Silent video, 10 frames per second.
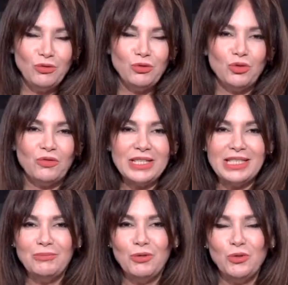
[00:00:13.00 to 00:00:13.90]
bienvenue dans
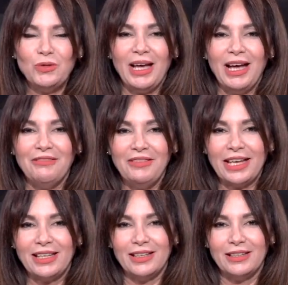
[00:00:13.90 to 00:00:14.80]
26 minutes
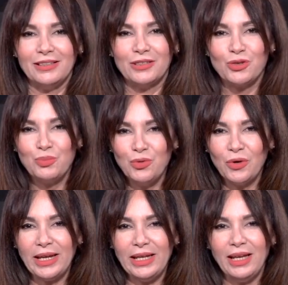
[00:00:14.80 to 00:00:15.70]
avec, euh, je
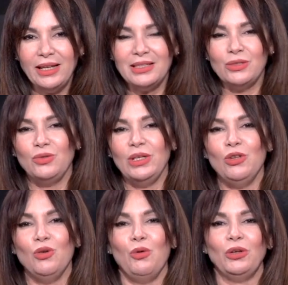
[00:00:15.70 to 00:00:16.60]
pourrais
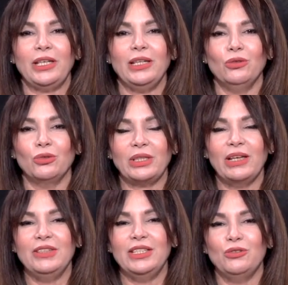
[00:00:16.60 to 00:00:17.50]
intituler le portrait de
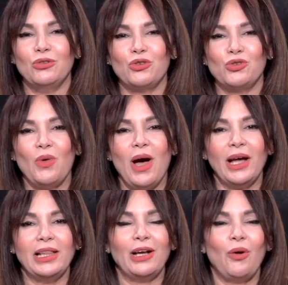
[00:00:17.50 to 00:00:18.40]
notre invité de ce
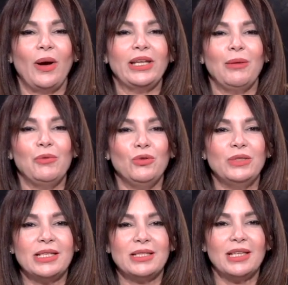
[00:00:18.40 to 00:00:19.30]
soir,
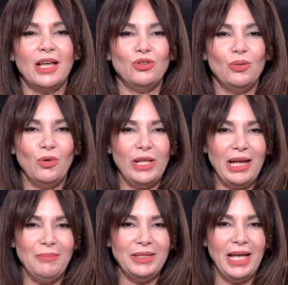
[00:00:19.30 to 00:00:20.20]
l'incroyable destin de
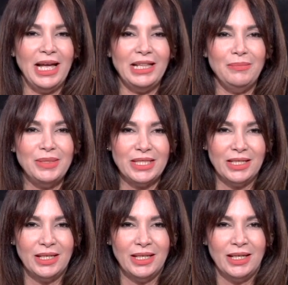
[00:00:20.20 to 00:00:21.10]
Moulay Alami.